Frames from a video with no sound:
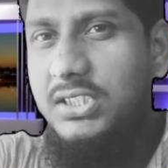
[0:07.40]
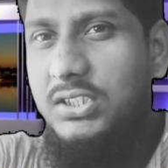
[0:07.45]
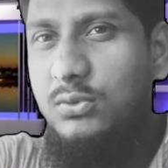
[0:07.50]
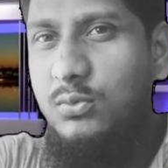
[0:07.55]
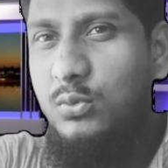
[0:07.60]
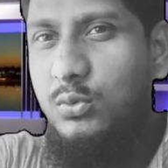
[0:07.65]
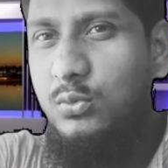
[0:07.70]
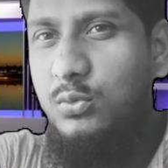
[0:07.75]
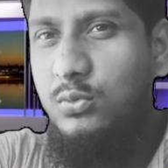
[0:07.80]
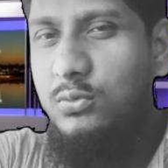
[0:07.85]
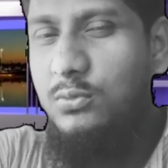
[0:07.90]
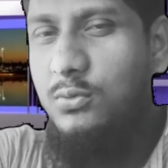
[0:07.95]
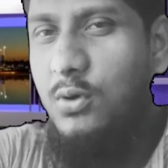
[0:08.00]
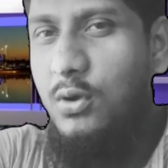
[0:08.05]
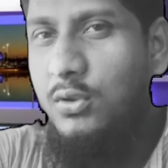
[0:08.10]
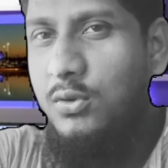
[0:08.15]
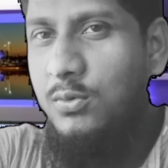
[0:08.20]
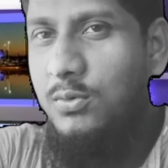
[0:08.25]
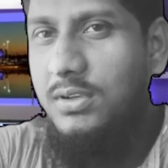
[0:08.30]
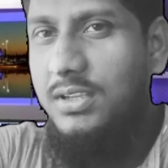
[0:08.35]
আমাদের
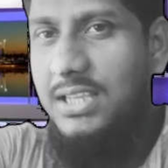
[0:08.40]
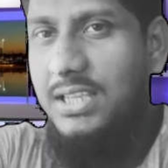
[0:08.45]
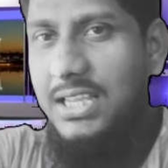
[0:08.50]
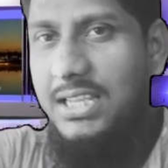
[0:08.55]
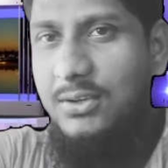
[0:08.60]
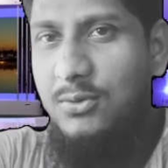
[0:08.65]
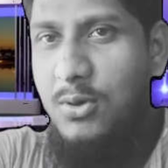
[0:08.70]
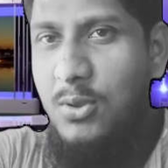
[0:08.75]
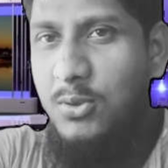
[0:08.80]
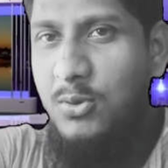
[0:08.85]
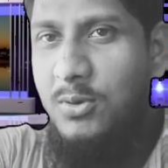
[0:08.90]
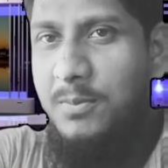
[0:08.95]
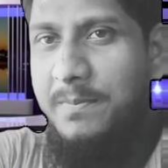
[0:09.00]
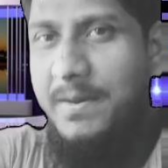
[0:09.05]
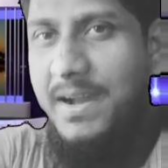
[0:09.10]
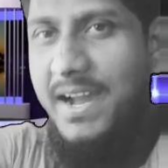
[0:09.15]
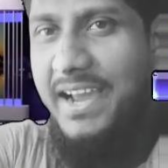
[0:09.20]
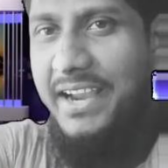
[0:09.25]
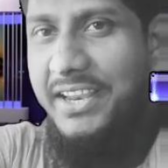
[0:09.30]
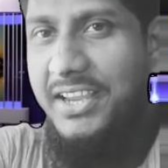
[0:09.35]
সমাজে কিছু
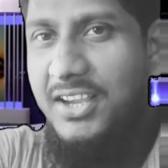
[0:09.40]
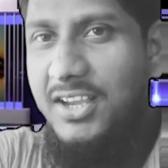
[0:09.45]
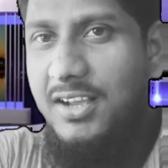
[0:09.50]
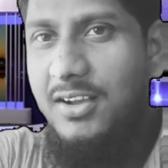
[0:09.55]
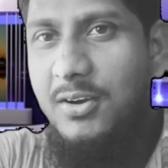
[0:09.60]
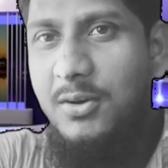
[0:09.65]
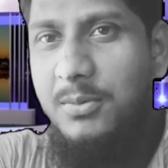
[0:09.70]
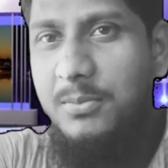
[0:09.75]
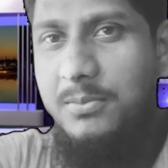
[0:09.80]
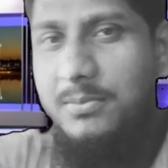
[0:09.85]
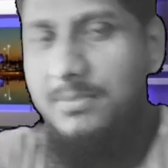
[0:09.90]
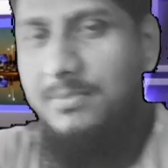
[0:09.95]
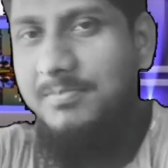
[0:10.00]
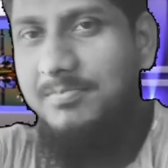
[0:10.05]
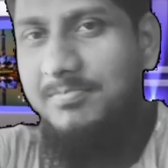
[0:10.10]
মানুষ আছে